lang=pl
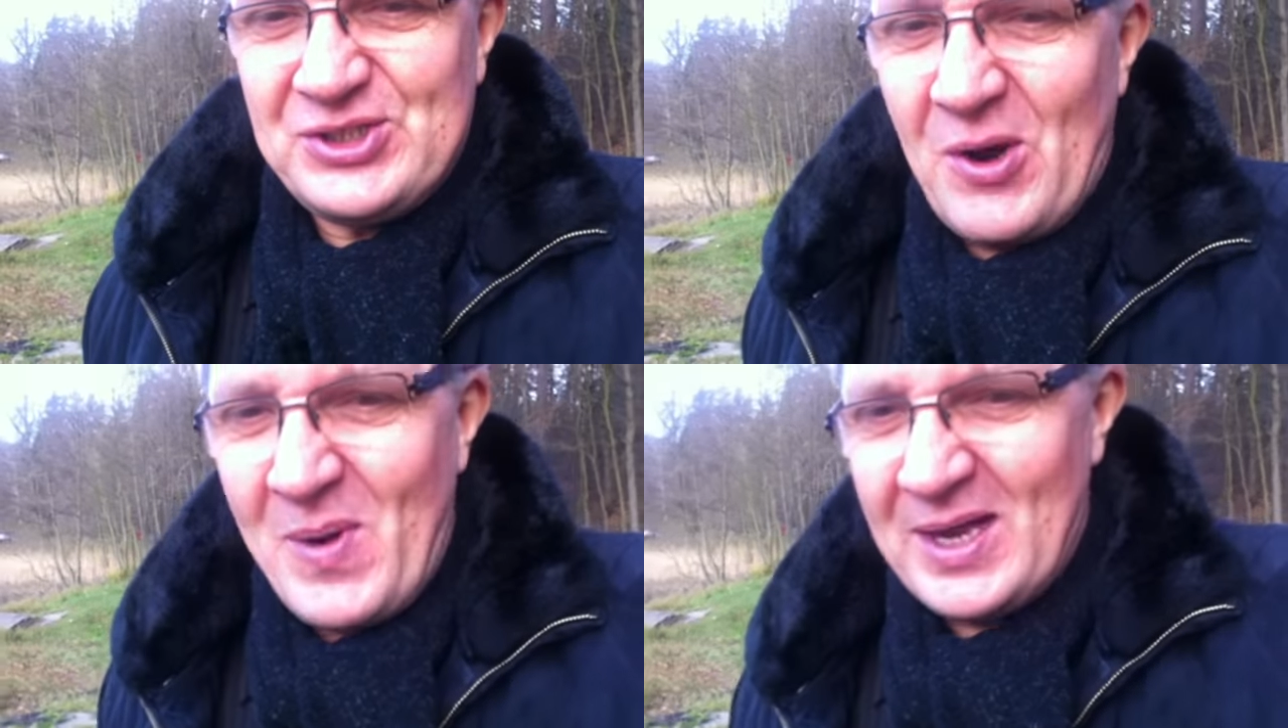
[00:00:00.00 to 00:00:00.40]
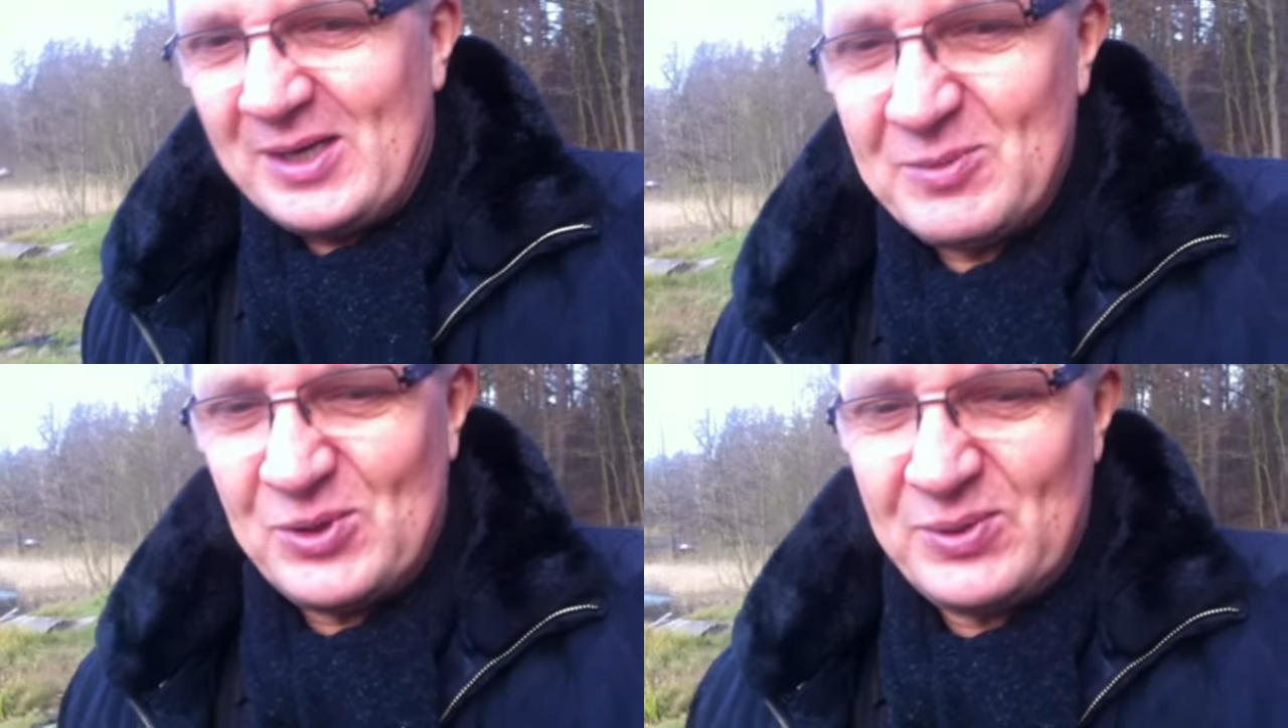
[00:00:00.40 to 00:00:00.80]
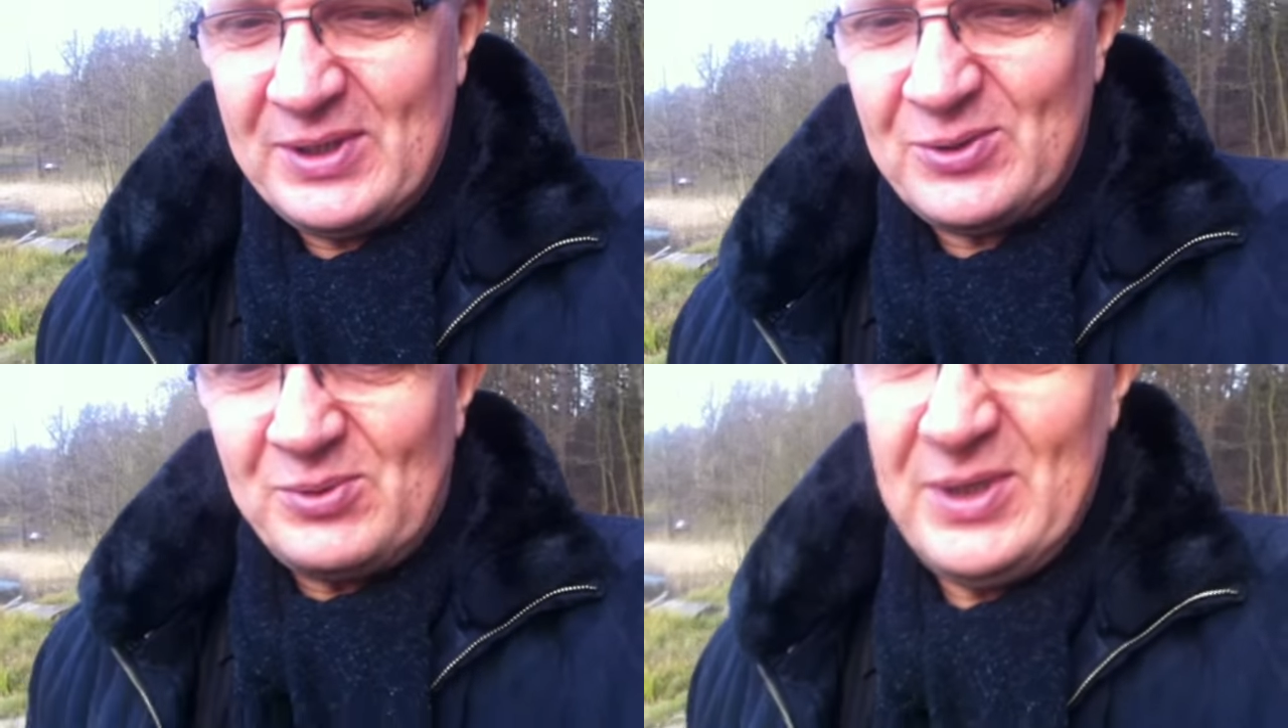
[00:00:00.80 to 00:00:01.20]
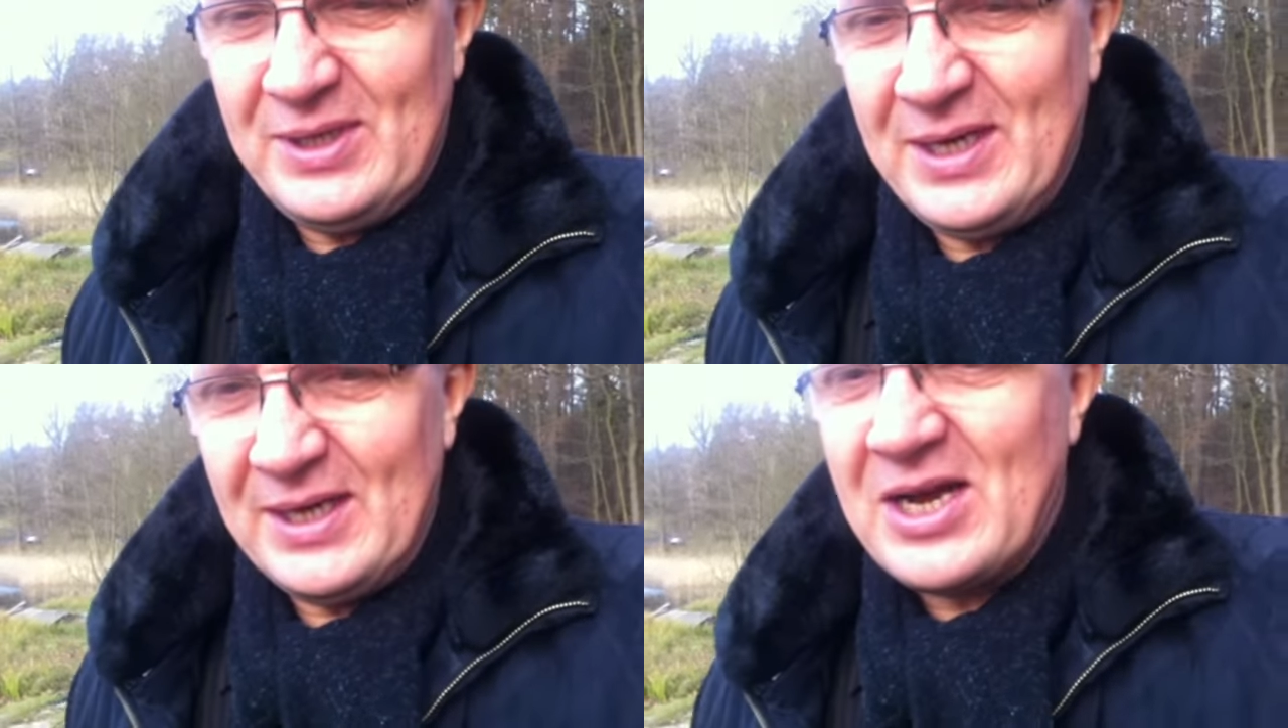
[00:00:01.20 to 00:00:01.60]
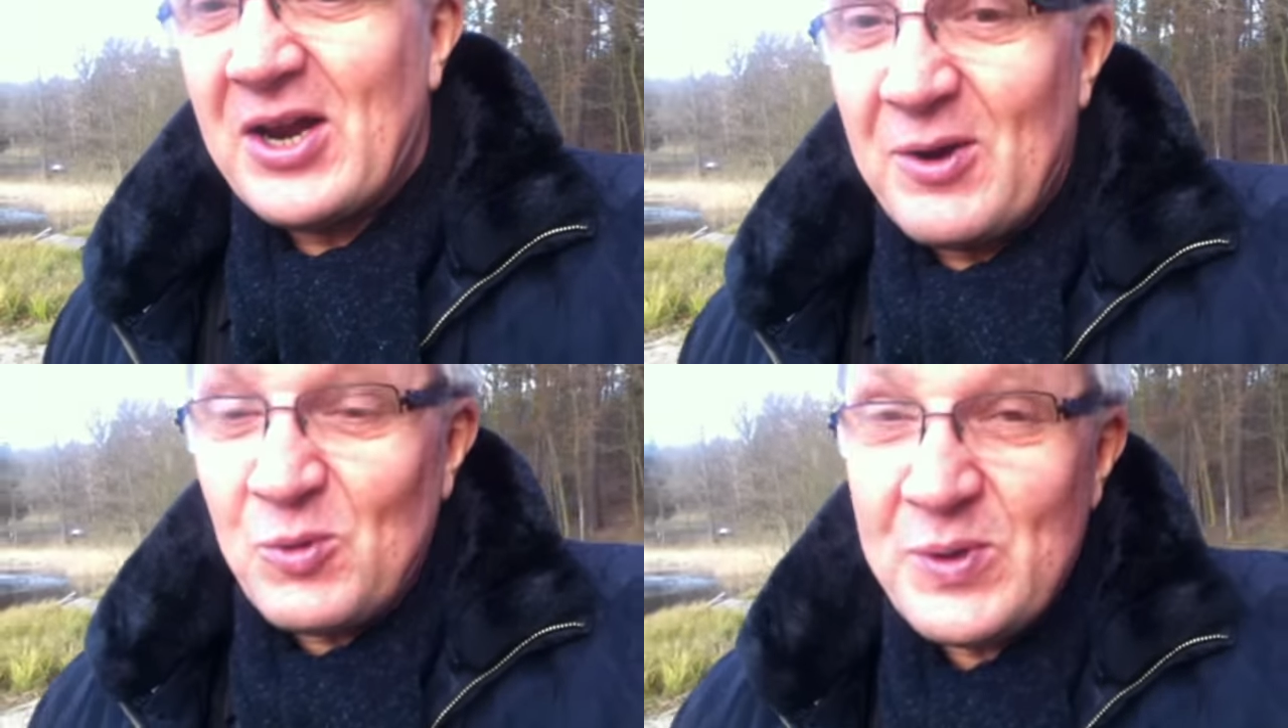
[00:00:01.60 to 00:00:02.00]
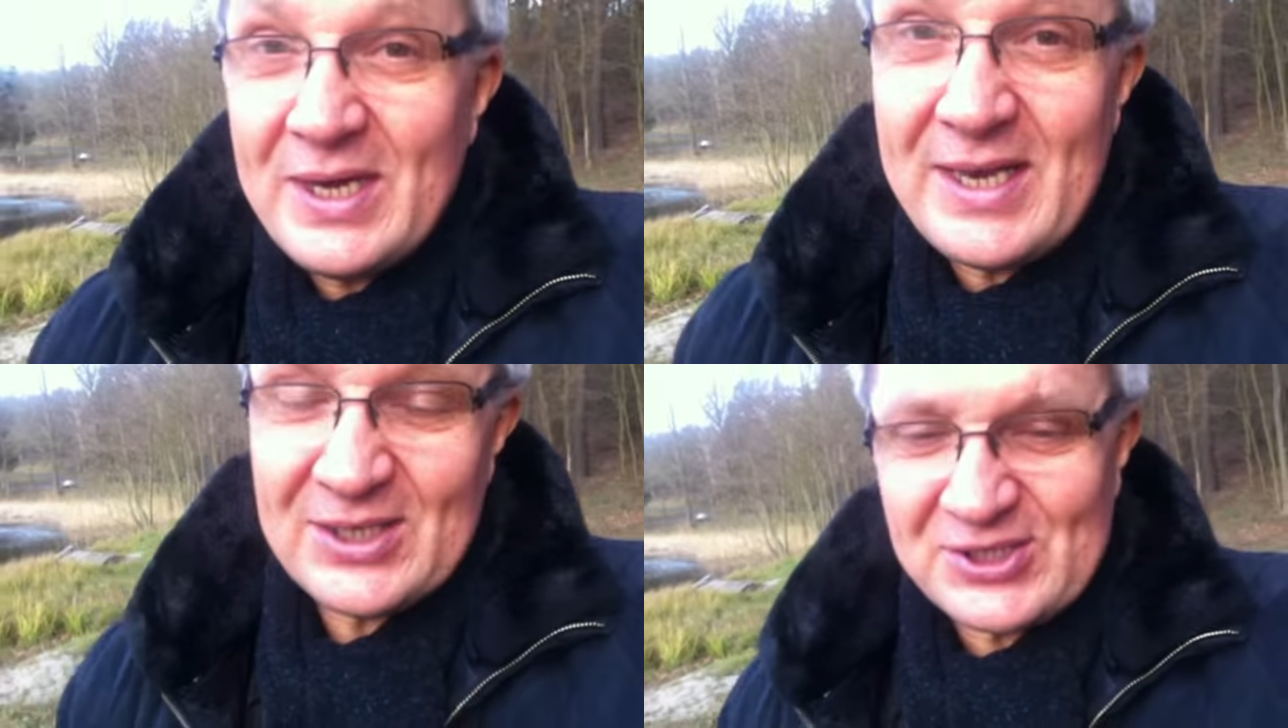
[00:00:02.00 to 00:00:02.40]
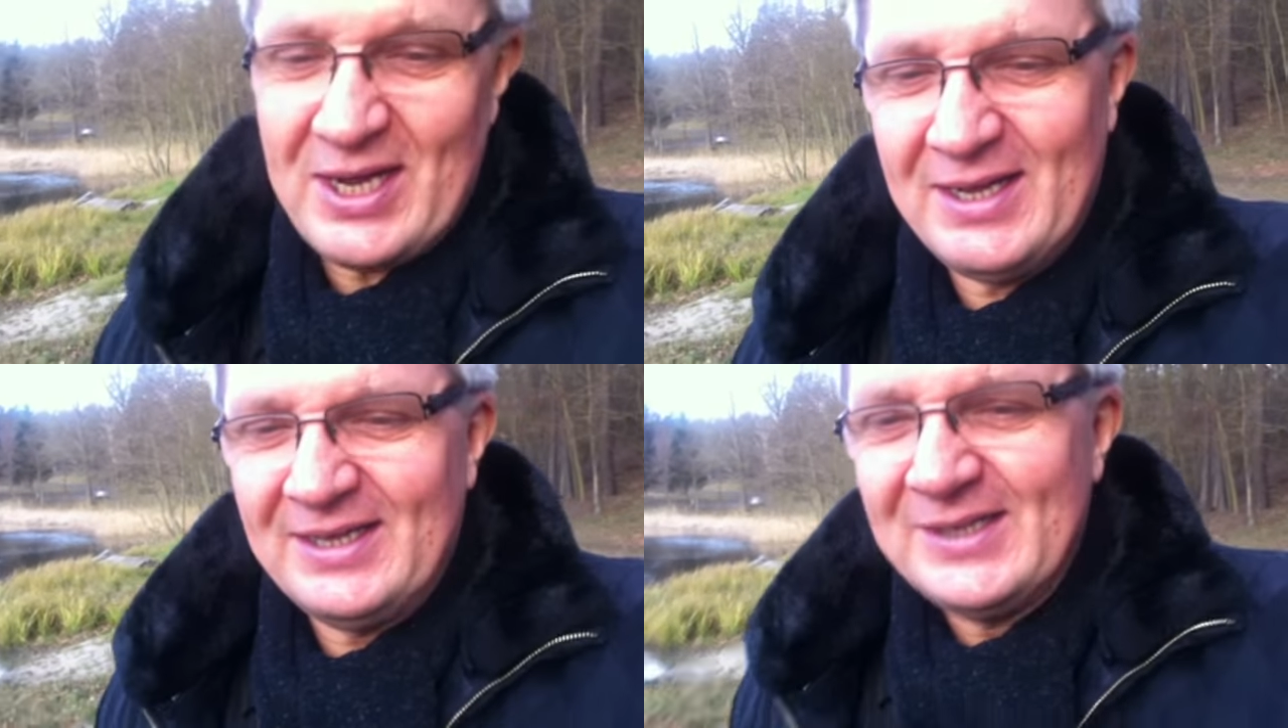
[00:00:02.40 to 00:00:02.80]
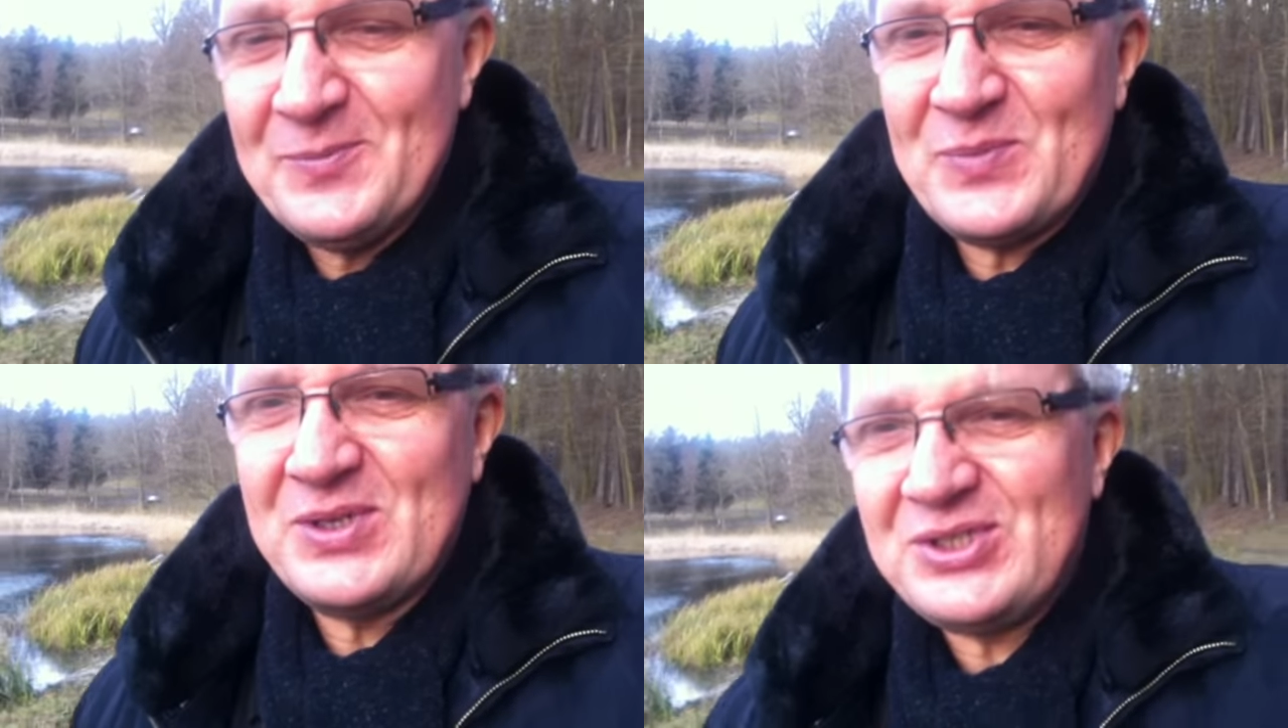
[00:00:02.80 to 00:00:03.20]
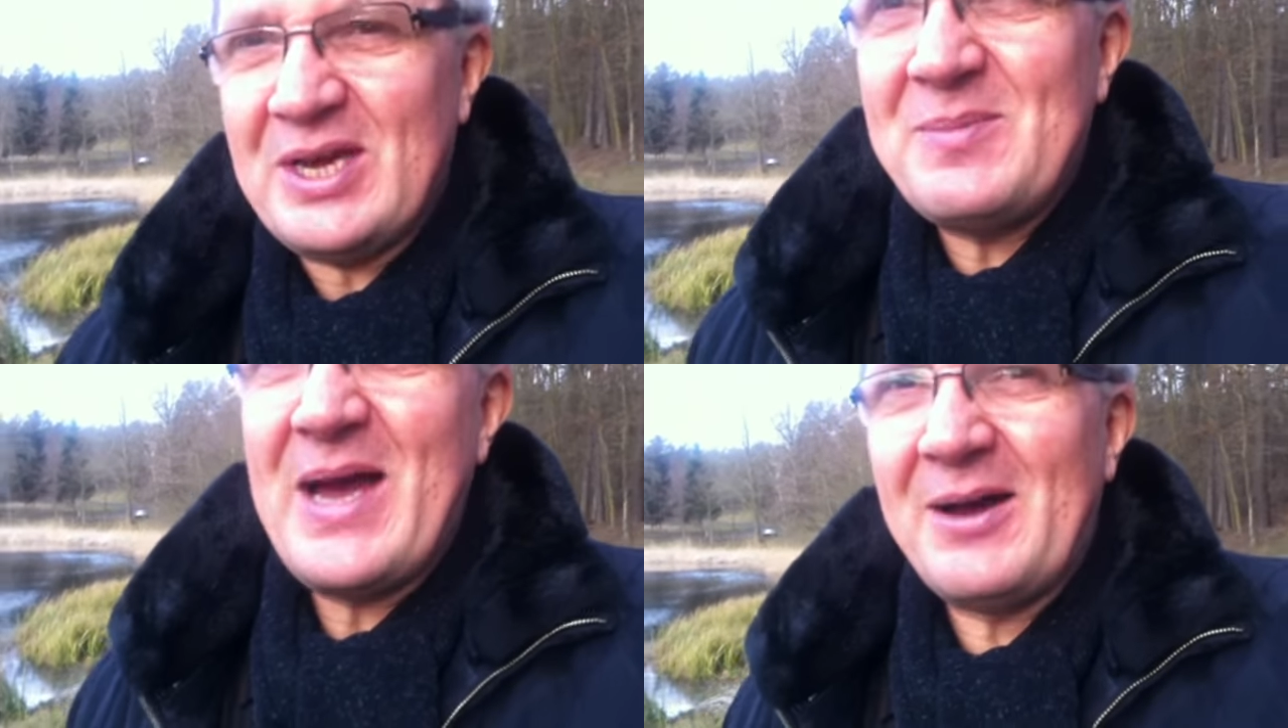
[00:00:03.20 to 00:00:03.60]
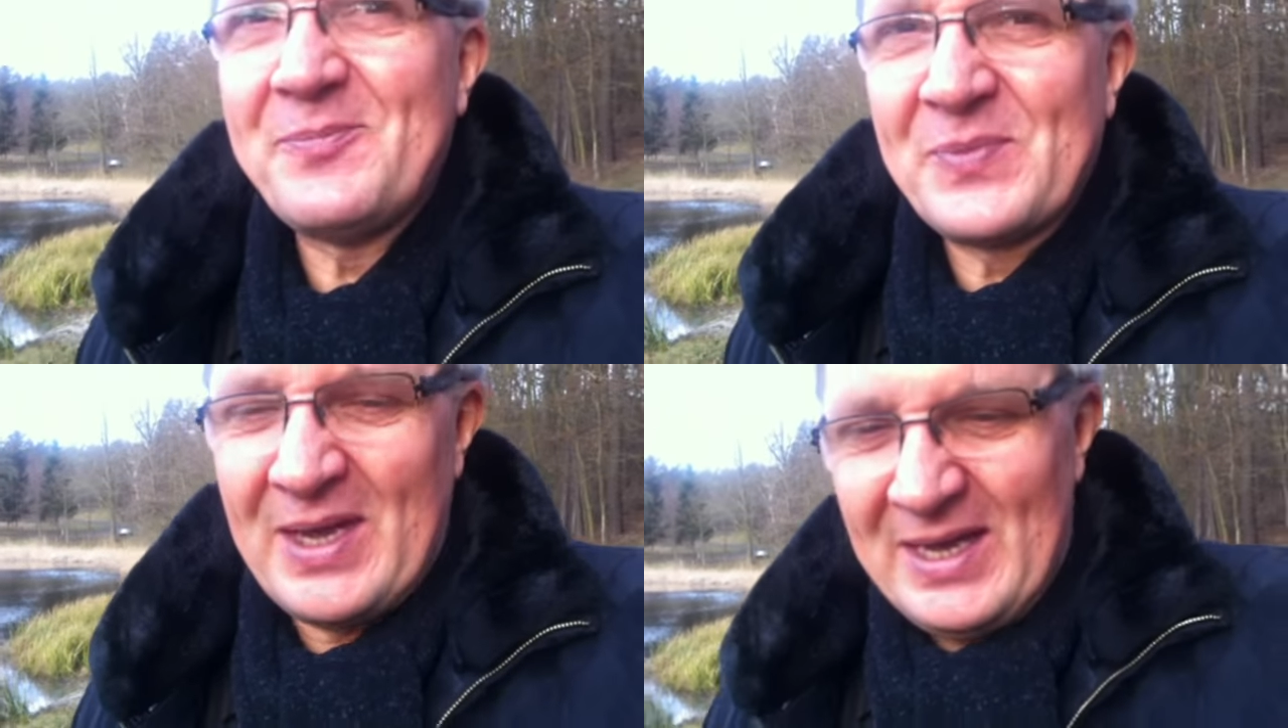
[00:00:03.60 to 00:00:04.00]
działaniem, który, który kreuje nasza ziemia